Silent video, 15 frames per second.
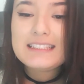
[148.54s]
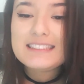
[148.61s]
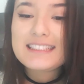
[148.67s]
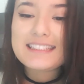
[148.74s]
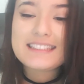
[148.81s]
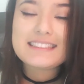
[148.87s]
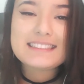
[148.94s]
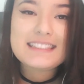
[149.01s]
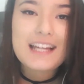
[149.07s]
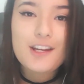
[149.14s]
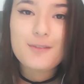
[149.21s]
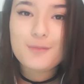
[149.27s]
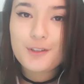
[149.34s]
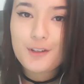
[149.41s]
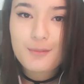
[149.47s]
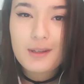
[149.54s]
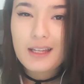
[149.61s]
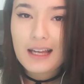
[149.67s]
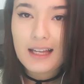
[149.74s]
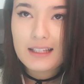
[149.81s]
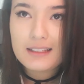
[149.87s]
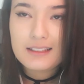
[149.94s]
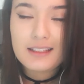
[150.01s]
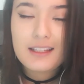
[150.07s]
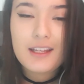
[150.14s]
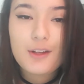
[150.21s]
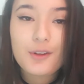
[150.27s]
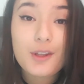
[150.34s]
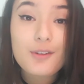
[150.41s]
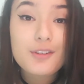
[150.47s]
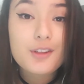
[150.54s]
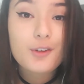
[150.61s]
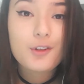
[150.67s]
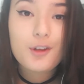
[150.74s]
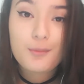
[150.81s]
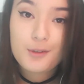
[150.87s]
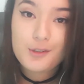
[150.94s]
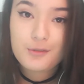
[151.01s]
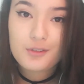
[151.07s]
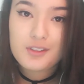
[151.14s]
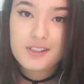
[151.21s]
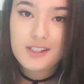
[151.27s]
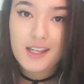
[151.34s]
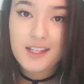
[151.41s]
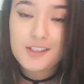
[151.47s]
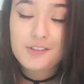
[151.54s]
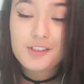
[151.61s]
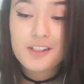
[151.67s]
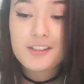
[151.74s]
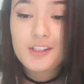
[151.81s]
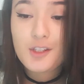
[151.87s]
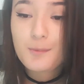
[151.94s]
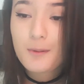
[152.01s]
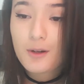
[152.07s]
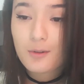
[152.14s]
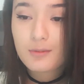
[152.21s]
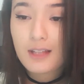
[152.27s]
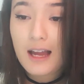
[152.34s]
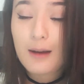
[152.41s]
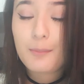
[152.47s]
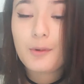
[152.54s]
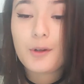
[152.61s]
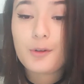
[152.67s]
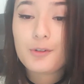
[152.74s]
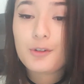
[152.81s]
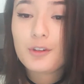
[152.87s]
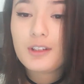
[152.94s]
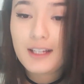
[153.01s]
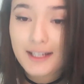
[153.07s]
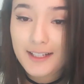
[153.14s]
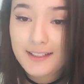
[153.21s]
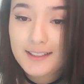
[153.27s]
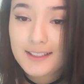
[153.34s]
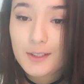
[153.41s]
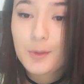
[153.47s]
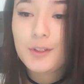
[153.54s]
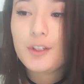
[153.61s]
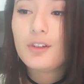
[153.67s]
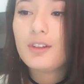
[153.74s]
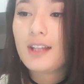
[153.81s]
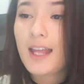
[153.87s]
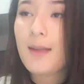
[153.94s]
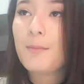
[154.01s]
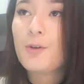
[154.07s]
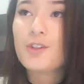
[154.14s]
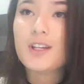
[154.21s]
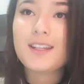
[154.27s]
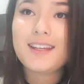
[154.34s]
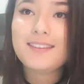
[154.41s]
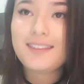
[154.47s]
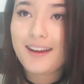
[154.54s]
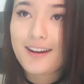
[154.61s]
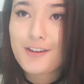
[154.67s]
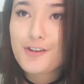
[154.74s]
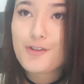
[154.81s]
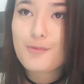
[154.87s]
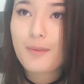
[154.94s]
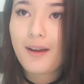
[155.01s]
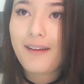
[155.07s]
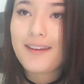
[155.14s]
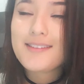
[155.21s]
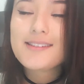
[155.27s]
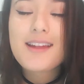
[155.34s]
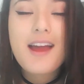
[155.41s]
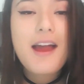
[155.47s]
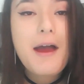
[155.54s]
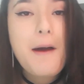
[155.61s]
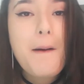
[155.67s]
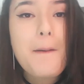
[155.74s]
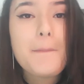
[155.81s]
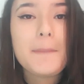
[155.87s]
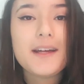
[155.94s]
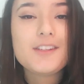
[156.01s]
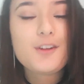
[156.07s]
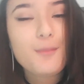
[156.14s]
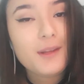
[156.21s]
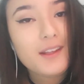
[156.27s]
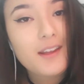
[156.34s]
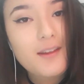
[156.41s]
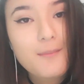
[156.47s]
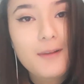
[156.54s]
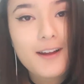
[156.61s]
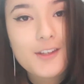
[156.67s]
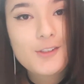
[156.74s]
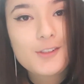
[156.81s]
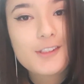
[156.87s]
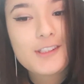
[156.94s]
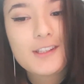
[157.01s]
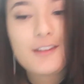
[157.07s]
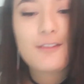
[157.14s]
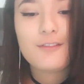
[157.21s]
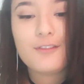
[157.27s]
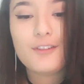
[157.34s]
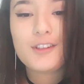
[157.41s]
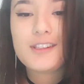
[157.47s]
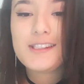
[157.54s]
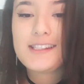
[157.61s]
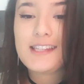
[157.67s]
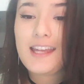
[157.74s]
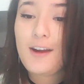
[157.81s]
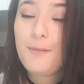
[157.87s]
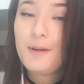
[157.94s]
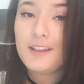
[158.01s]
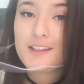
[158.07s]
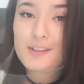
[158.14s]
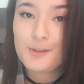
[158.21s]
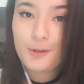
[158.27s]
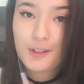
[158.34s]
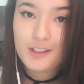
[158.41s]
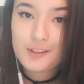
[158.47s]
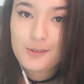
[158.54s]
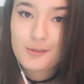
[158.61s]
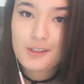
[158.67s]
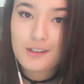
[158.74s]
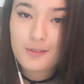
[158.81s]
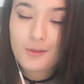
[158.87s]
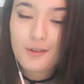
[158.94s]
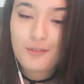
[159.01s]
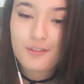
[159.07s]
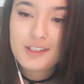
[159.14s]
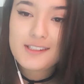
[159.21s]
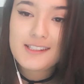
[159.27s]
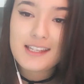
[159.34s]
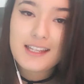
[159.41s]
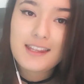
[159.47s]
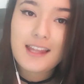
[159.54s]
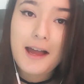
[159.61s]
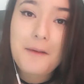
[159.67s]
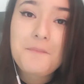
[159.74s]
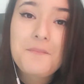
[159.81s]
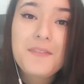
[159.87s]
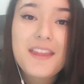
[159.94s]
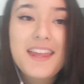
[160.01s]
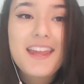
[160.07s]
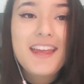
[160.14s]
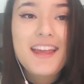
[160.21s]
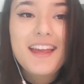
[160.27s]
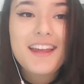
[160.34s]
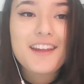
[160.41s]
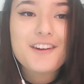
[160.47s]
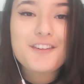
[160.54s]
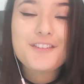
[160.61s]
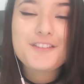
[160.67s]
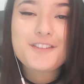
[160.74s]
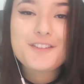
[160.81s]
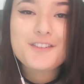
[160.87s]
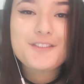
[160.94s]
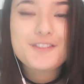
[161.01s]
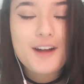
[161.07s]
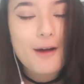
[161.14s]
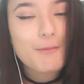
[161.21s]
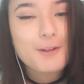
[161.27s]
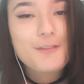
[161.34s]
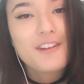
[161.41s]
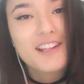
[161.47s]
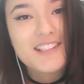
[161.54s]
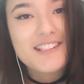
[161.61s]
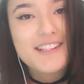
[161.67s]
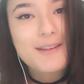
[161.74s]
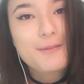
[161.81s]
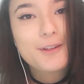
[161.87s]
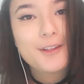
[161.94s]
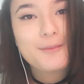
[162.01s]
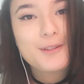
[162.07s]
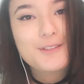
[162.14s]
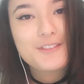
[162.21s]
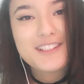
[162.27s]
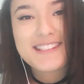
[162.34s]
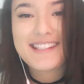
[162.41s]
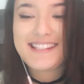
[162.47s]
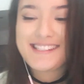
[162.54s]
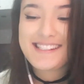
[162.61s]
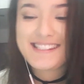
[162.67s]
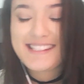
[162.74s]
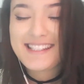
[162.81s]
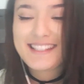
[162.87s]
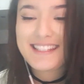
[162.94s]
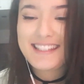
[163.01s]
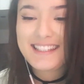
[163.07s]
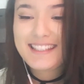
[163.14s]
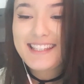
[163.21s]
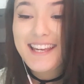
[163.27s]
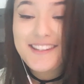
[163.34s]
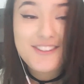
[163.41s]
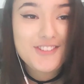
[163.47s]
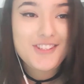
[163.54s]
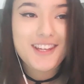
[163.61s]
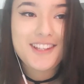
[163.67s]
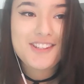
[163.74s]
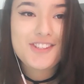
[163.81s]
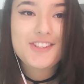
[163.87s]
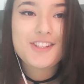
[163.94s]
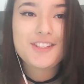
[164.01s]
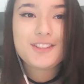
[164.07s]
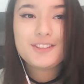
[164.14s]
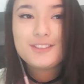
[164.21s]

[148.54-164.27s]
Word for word: Gente, sério, muito obrigada. Eu não sei o nome de vocês, esqueci de perguntar, porque eu sou lerda. Quando eu lembro já é tarde demais. Mas comenta aqui embaixo se você é uma das donas do, do FC, tá? Eu vou ficar muito feliz de saber o nome de vocês. E é isso, gente.